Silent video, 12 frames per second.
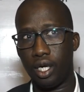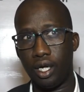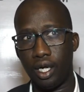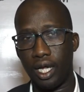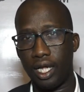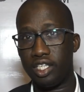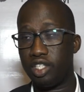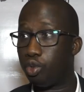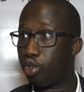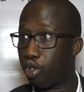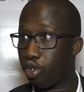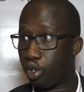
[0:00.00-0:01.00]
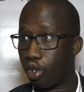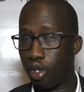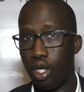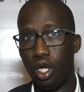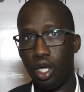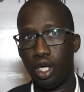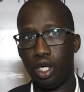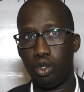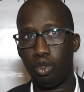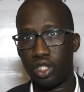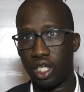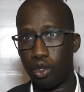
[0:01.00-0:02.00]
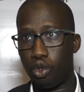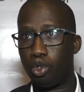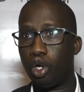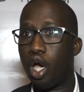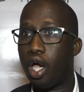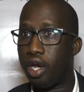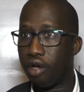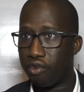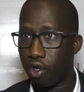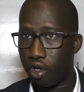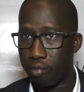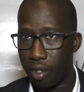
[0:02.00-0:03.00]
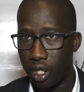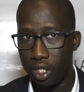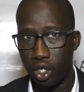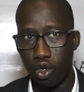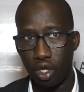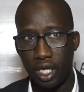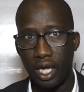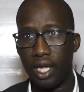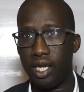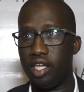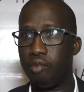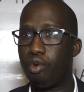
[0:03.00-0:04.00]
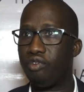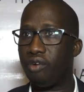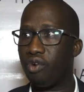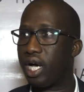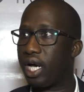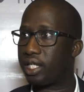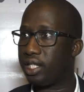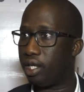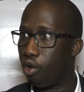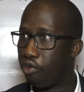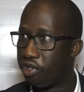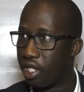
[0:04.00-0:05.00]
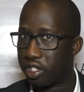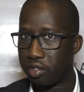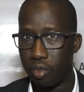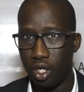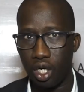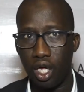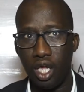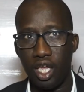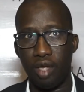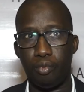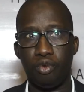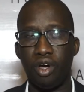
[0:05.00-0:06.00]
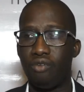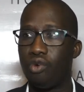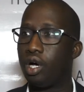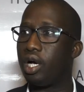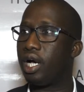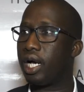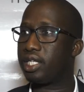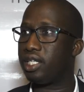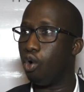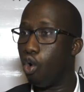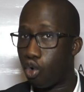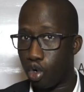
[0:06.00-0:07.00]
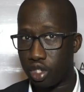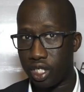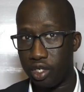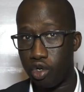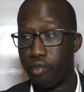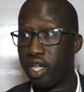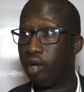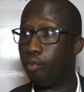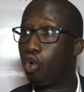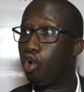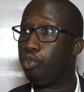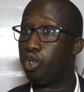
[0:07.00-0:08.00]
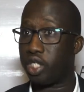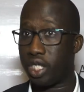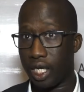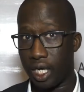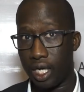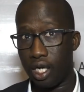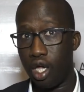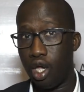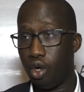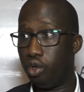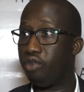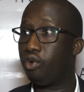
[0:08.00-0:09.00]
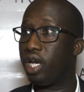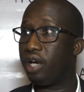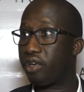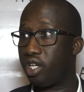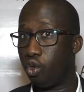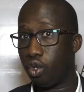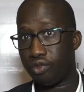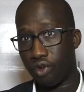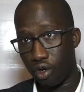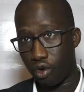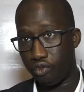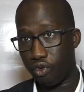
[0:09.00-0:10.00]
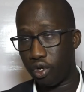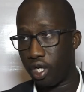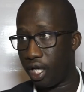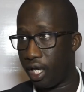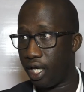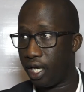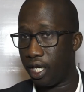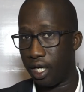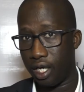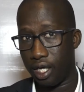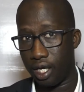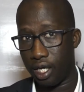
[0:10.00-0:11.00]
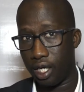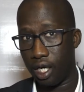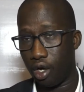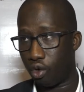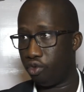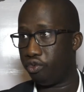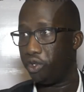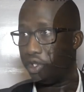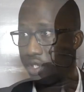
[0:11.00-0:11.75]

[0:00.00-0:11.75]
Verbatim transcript: euh, à la disposition euh, de nos agriculteurs un environnement dans lequel ils peuvent avoir accès au financement, ils peuvent avoir accès au conseil d'une manière beaucoup plus générale au niveau de l'Afrique de l'Ouest francophone et anglophone.